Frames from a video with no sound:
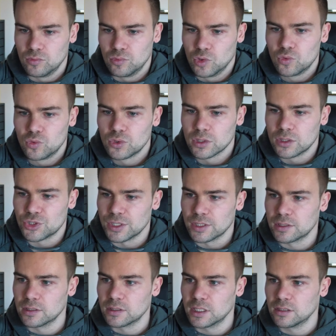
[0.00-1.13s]
eine gute
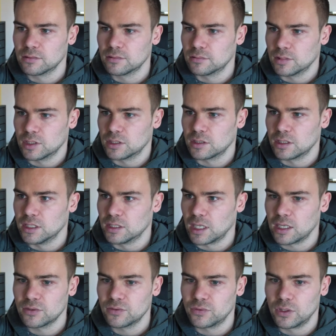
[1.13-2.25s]
Geschichte, denn ich gehe
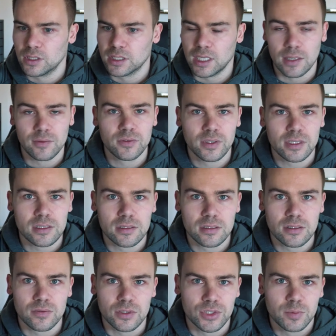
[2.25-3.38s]
nach wie vor, egal wie weit sich
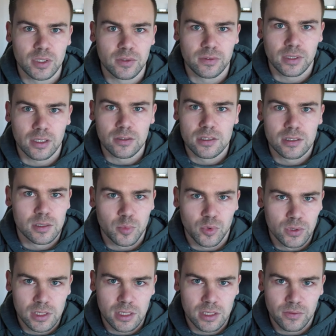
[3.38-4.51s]
das verschiebt, davon aus, dass es
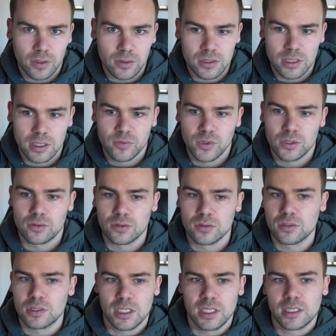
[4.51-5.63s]
positiv ausgehen wird.
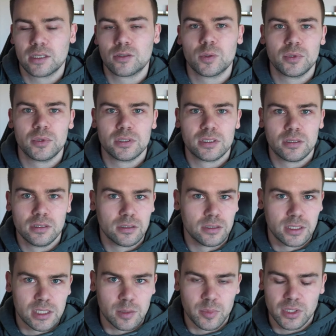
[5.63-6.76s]
Und je länger Ripple
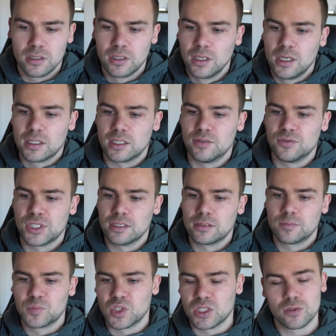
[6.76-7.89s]
äh, XRP tief
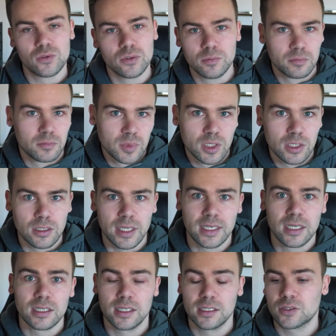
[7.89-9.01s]
steht, desto
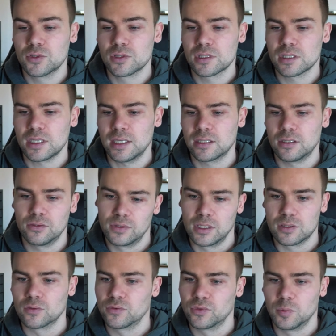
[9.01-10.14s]
länger kann ich günstig einkaufen.
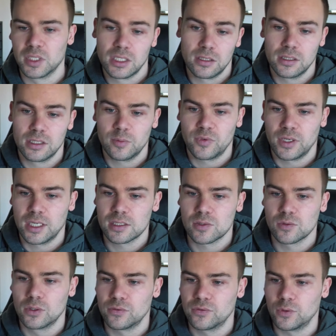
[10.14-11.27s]
Also für mich in dem Fall hat es
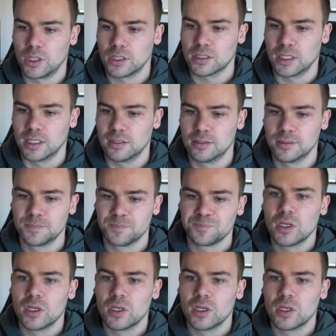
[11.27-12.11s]
nur Vorteile.